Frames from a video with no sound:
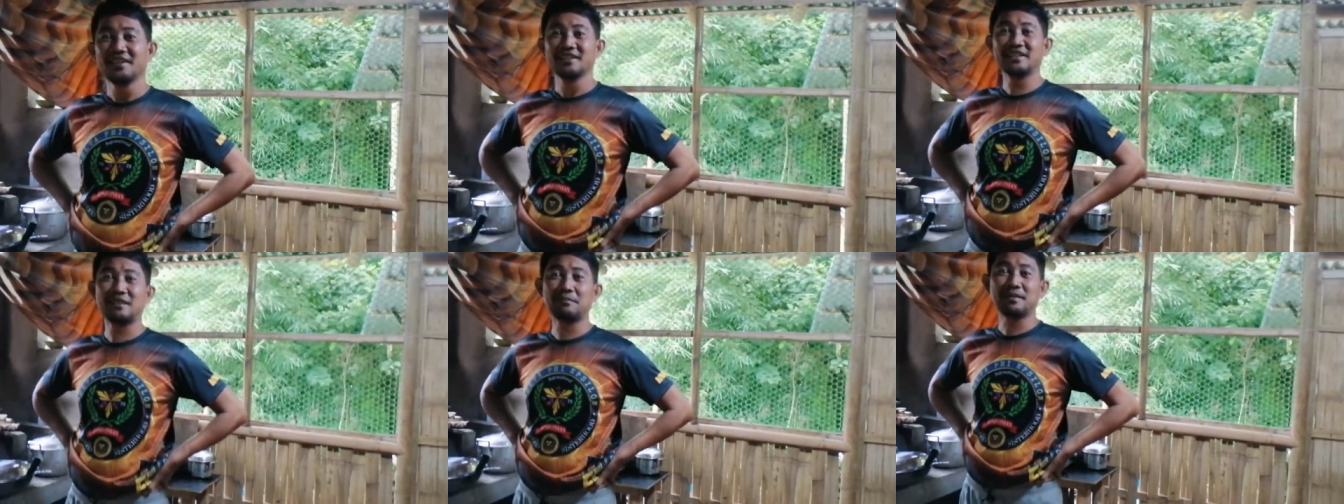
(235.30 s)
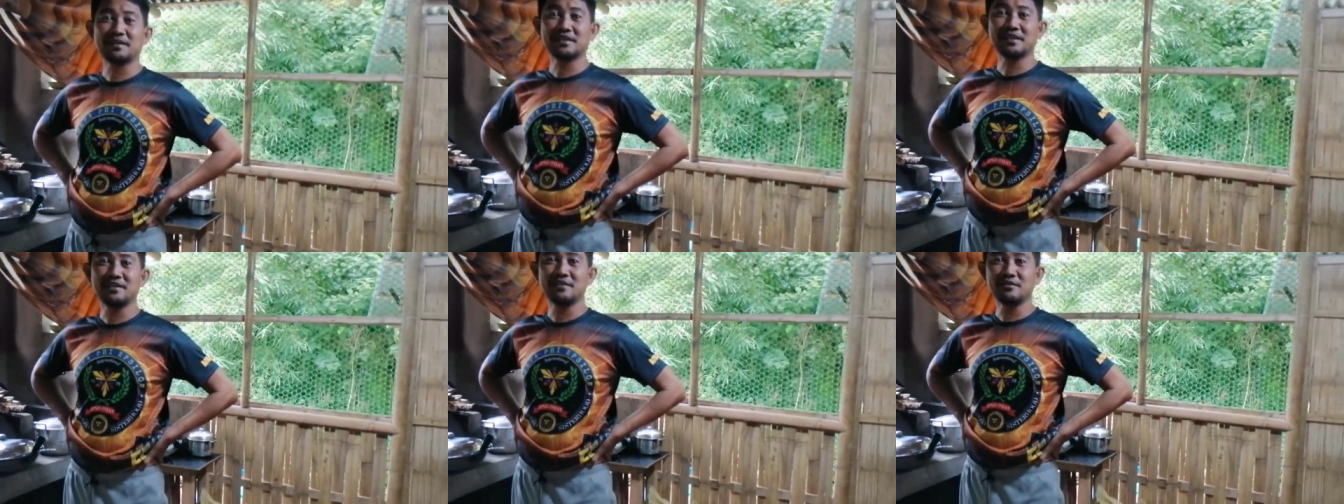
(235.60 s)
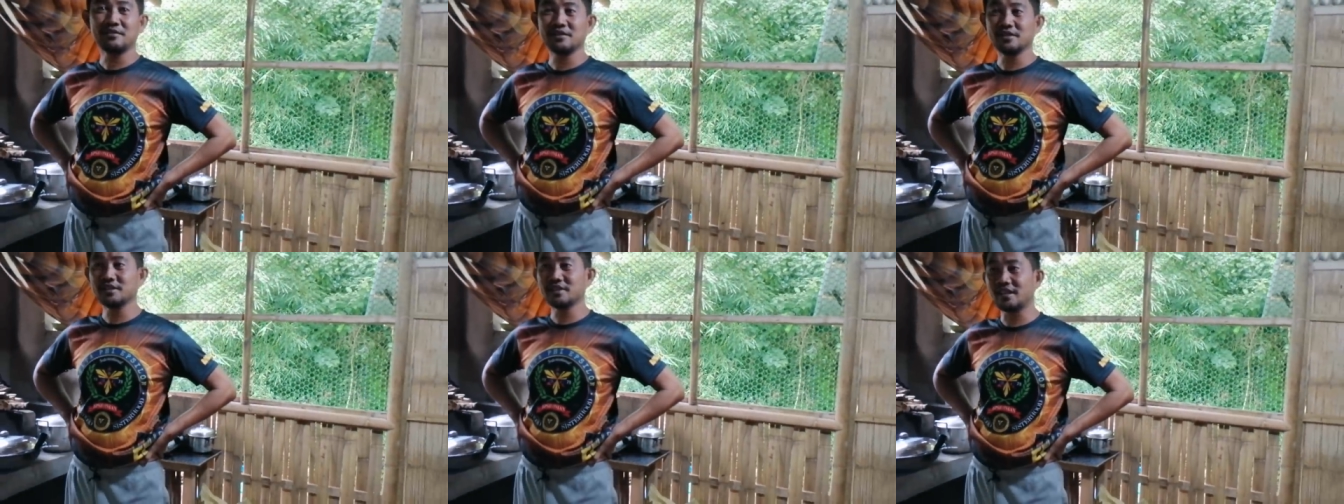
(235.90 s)
Hindi, pati
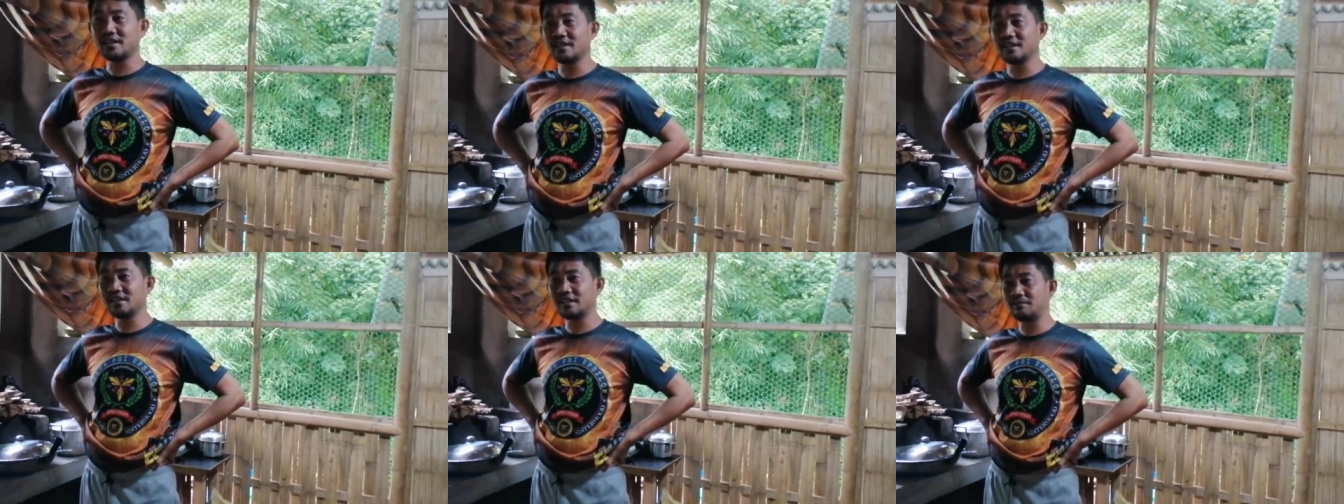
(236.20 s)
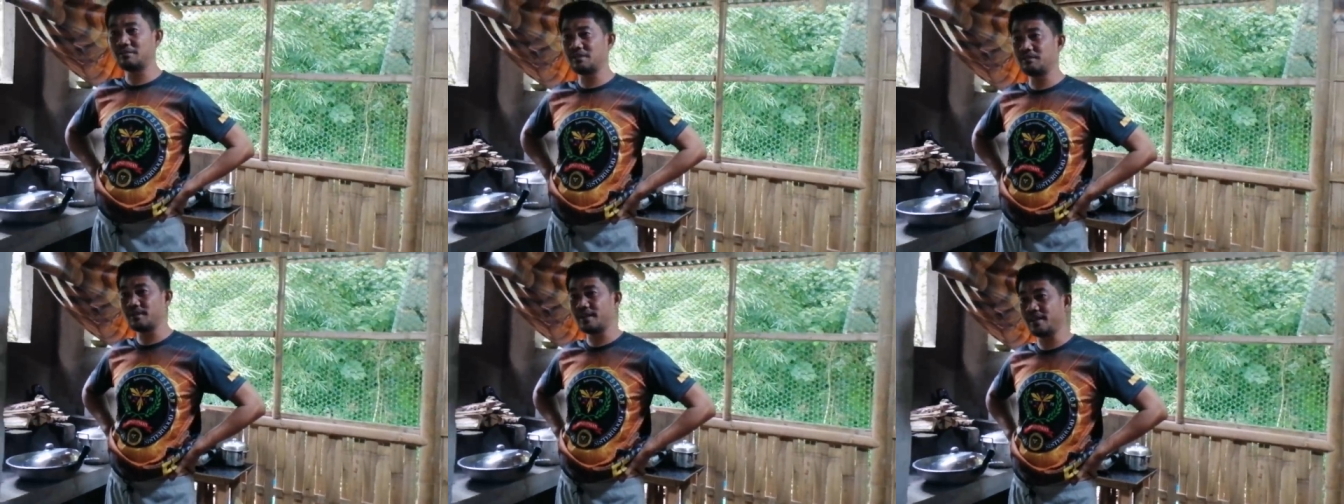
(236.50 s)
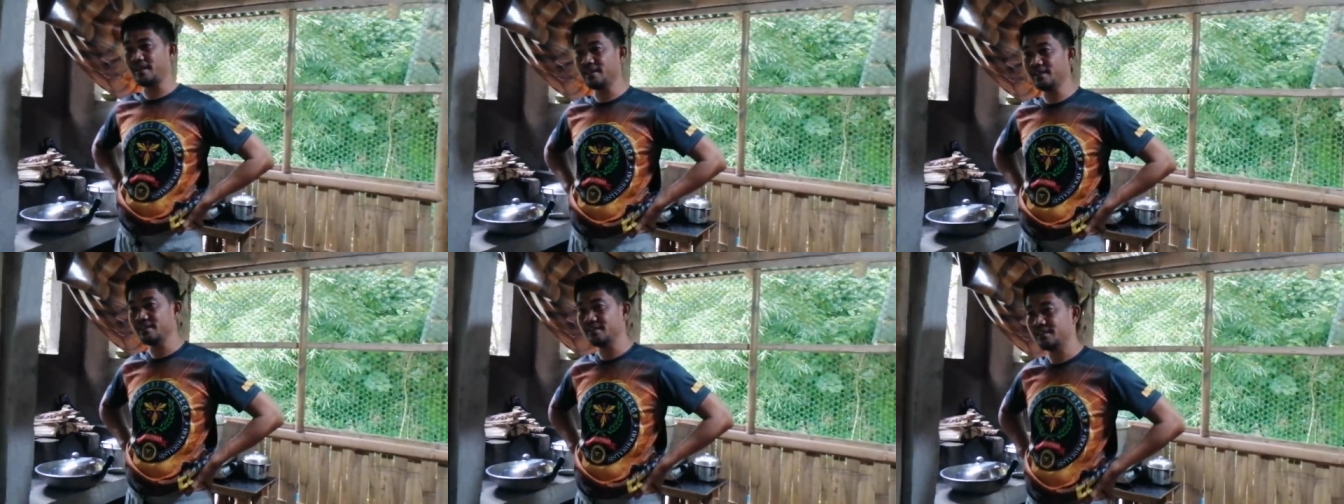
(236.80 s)
yung isang gabi,
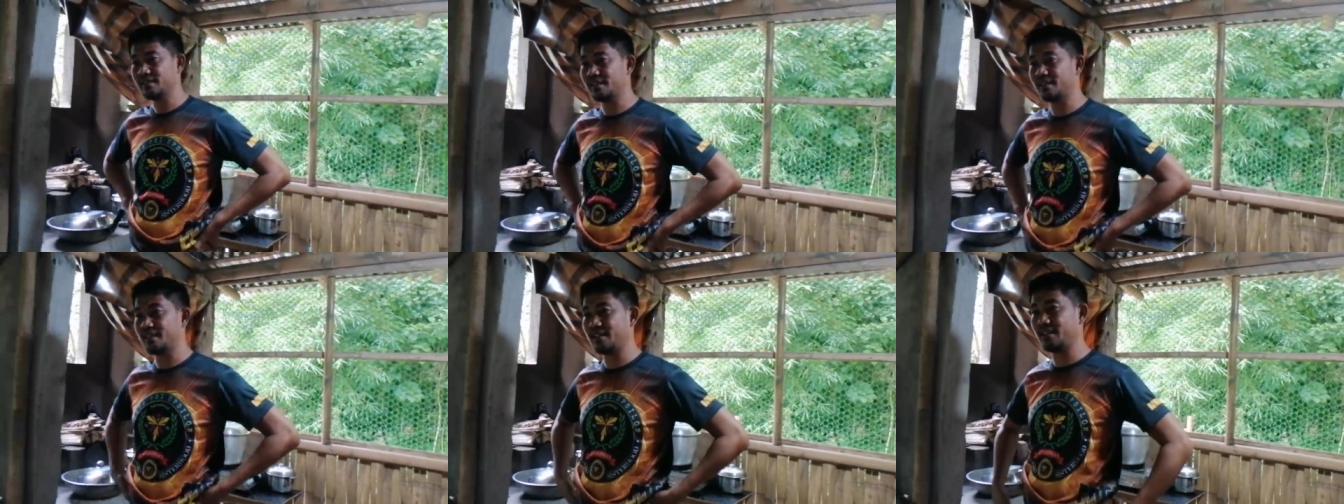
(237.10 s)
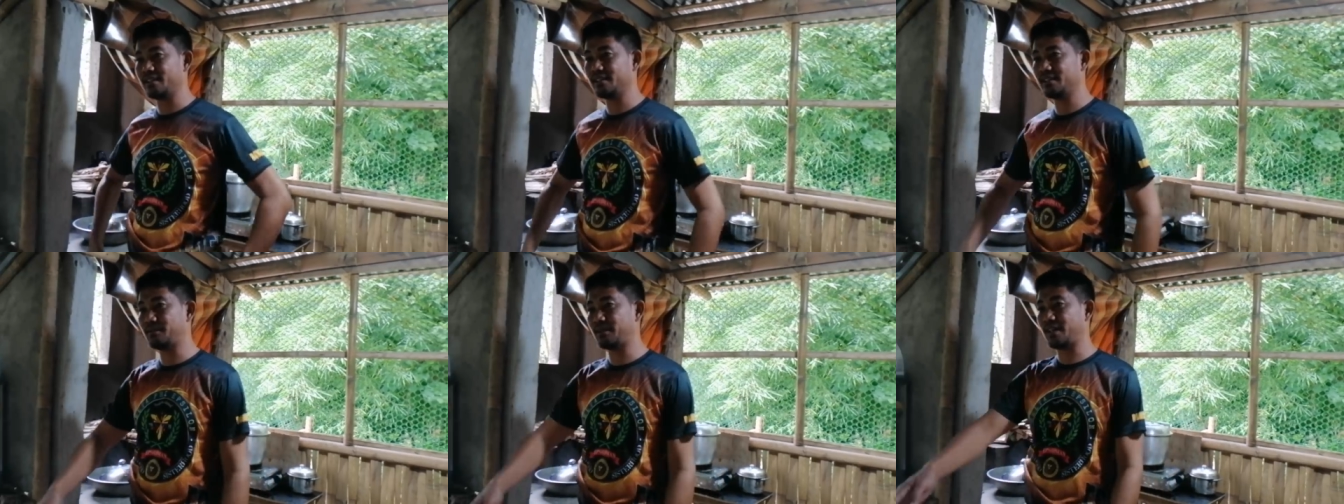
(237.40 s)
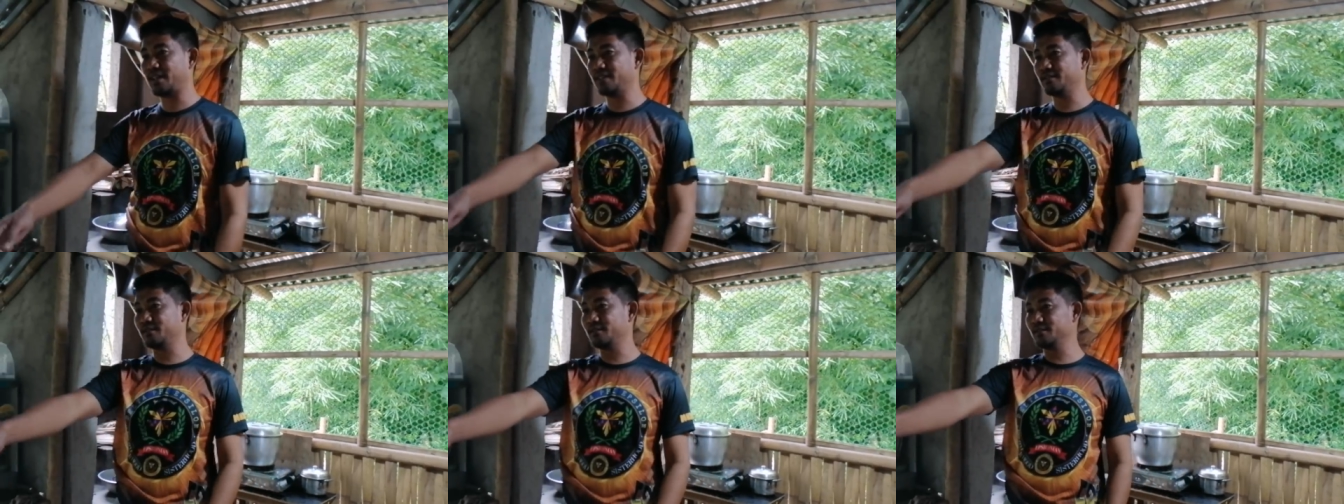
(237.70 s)
pre, na, hmm. di
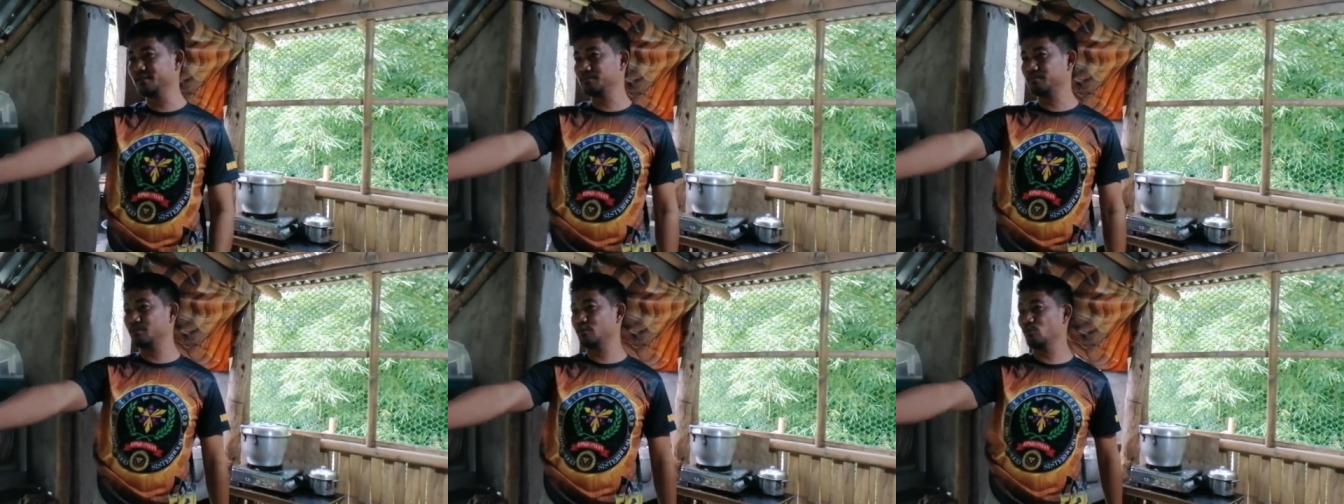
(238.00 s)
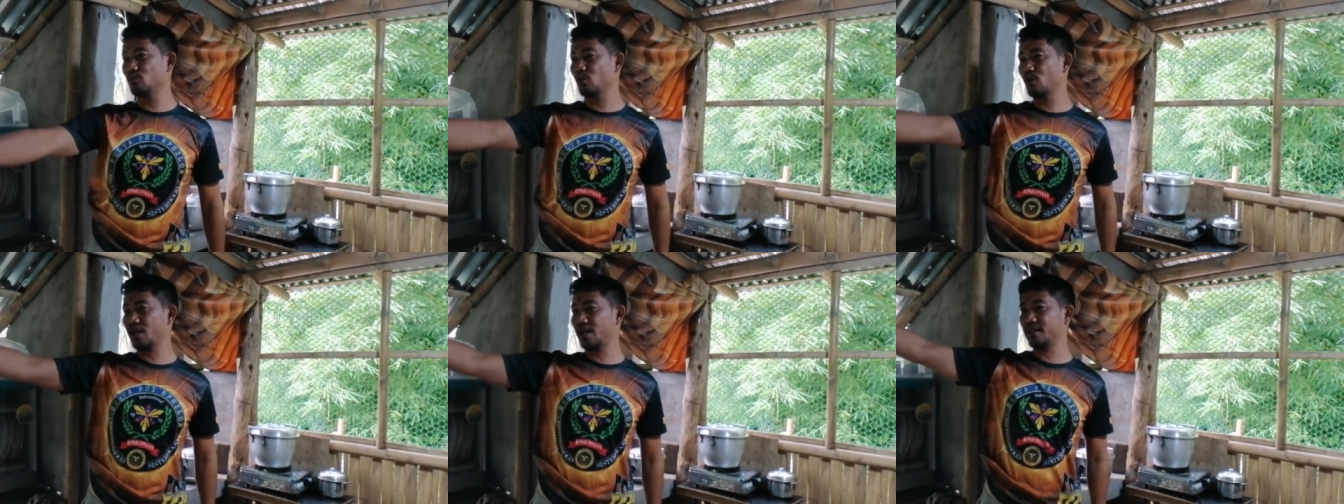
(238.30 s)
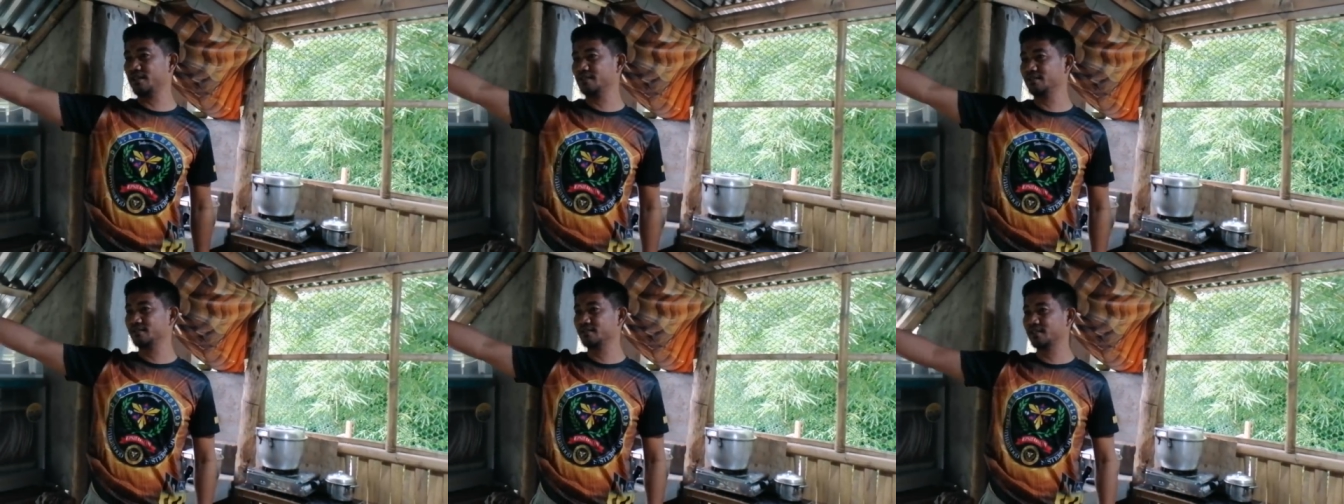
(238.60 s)
ba, nung
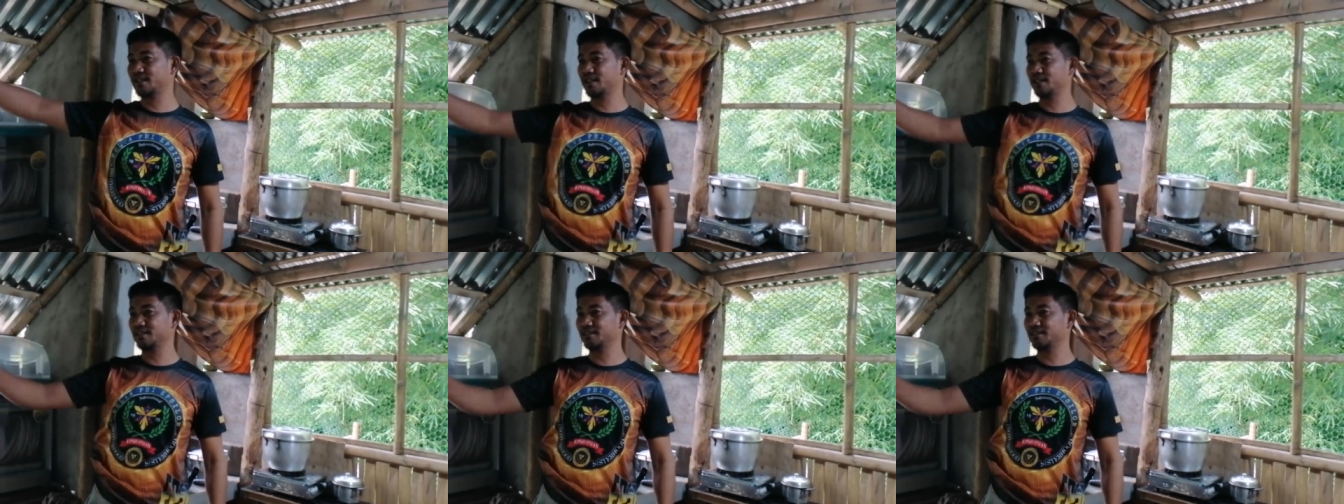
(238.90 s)
umulan, Oo. Ah.